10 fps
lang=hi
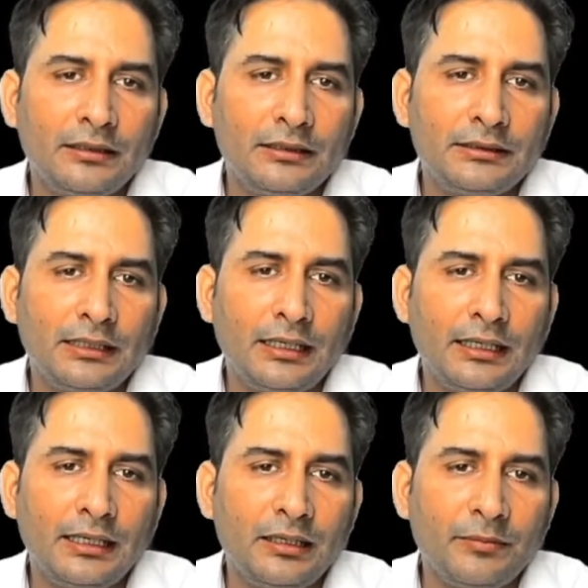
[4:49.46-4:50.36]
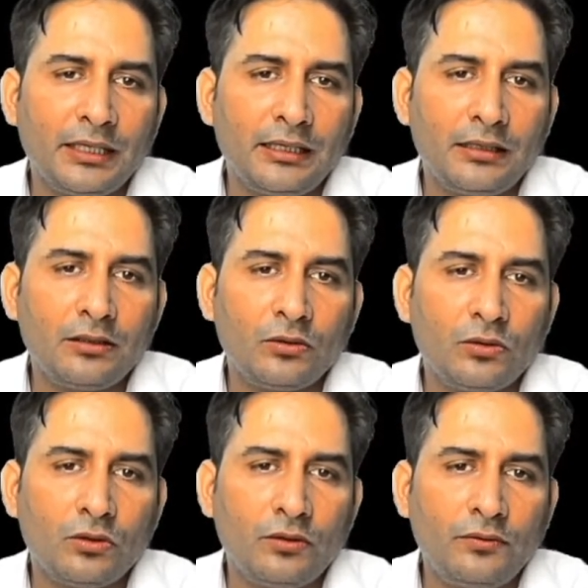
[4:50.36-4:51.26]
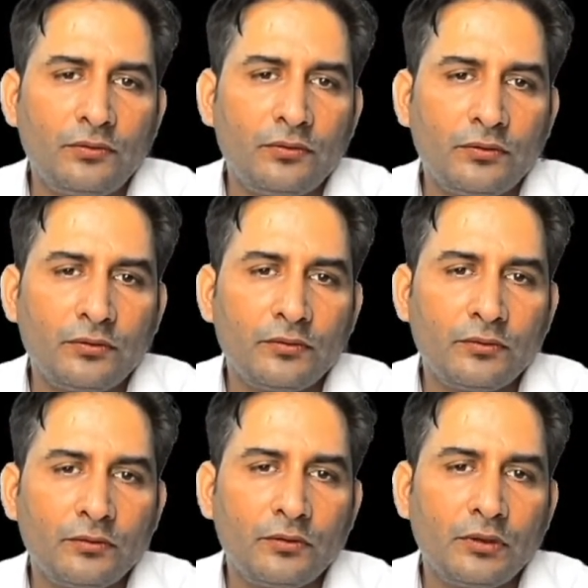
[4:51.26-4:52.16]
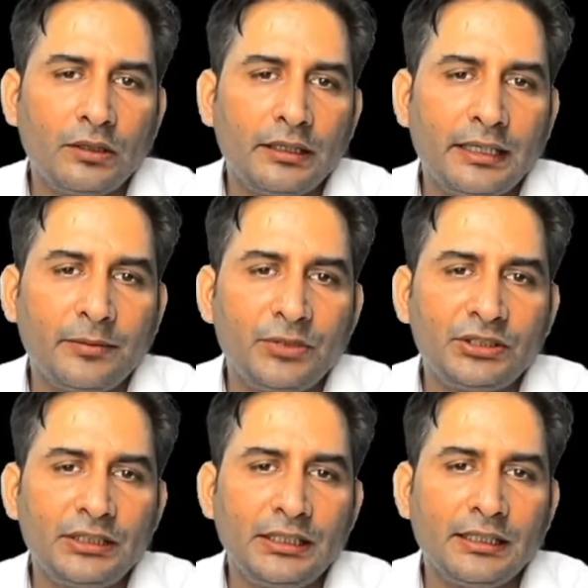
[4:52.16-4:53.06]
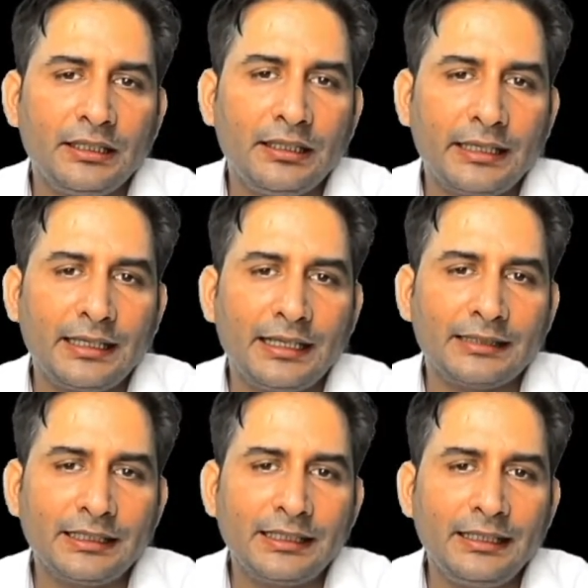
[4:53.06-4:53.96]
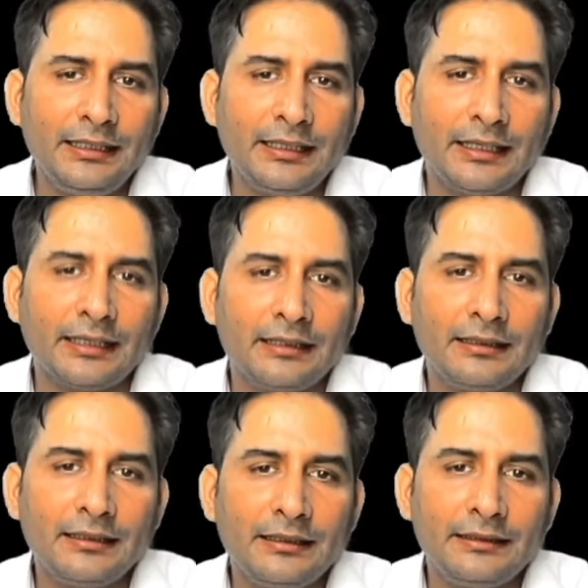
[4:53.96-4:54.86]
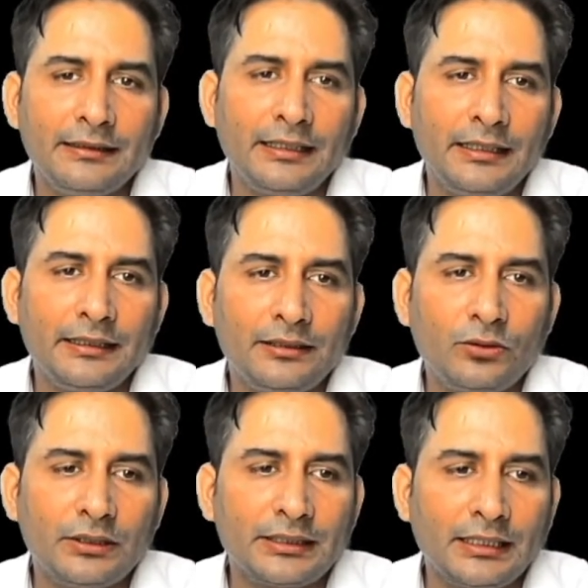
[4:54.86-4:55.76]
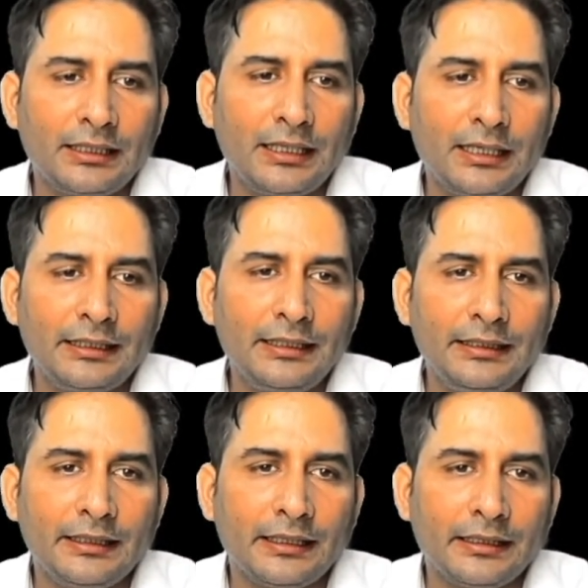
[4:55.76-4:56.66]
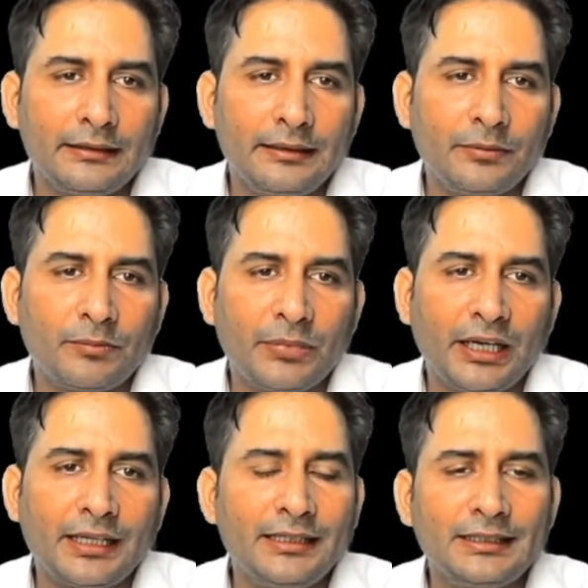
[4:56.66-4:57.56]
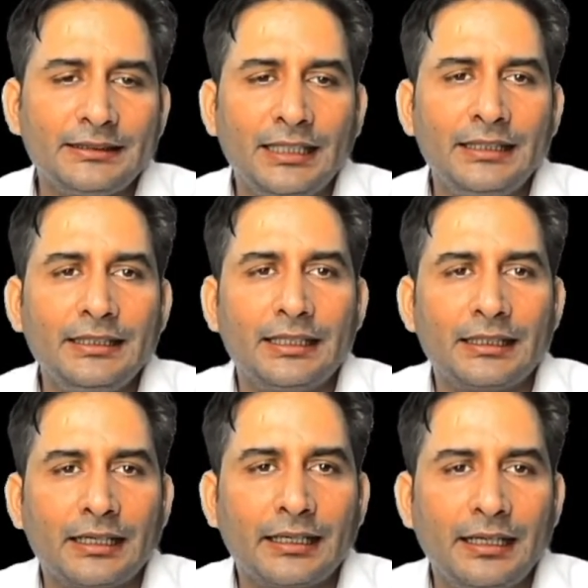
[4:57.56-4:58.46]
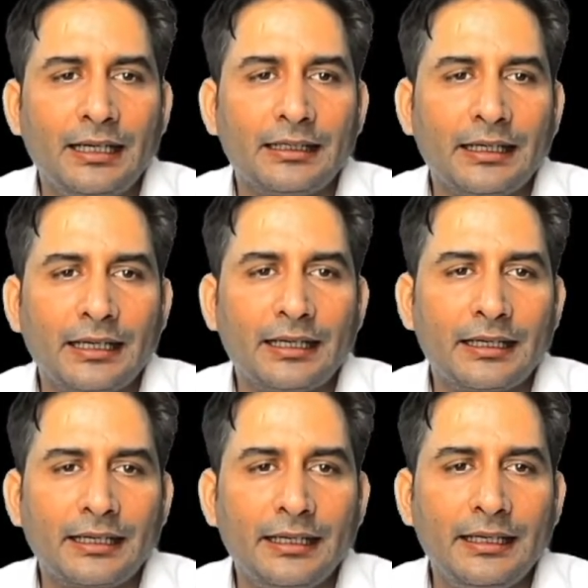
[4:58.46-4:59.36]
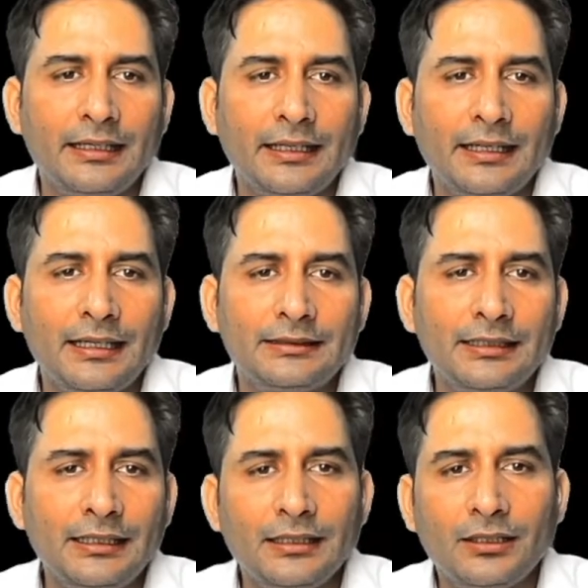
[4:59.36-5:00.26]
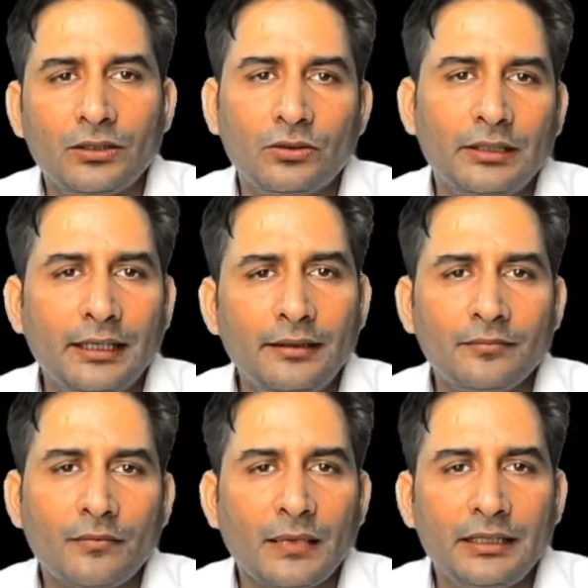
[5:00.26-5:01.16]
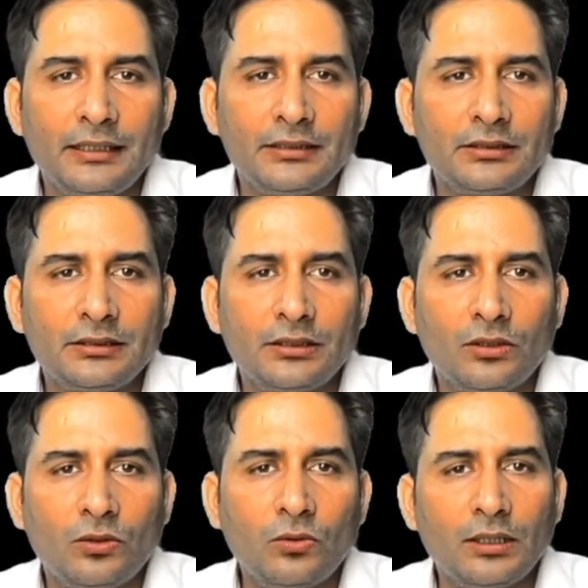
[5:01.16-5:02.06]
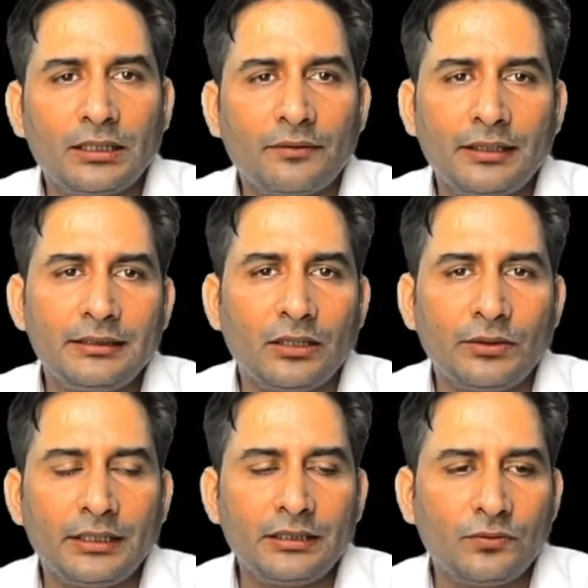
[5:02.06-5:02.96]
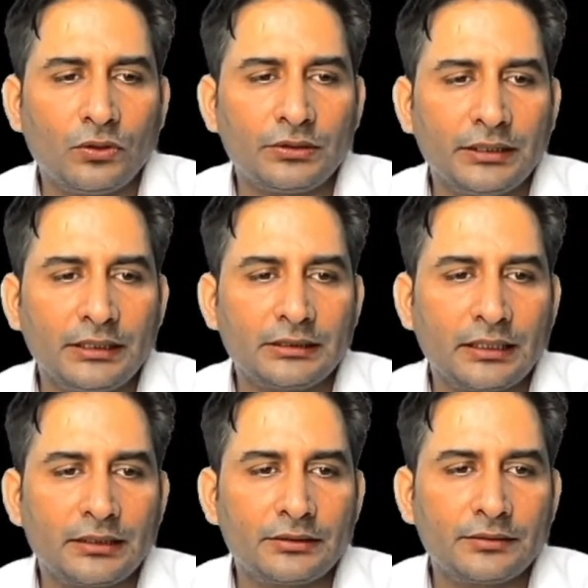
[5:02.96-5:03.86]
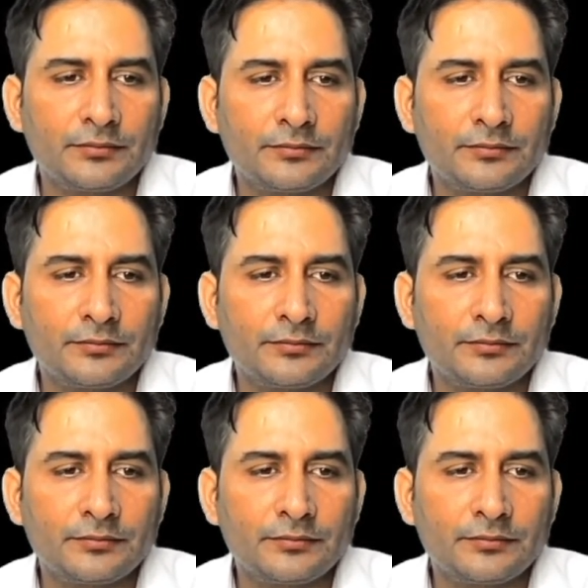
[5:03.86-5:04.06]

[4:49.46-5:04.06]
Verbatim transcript: इज द एलिमेंट ऑफ ए बी सी लेकिन ऐसा नहीं है ये तो इसके अंदर आता ही नहीं है ये ब्रैकेट्स के साथ नहीं आता अकेला आता है अगर अकेला लिखेंगे ऐसे तो देन इट इज ट्रू अदरवाइज नाउ इट इज फॉल्स इन दिस केस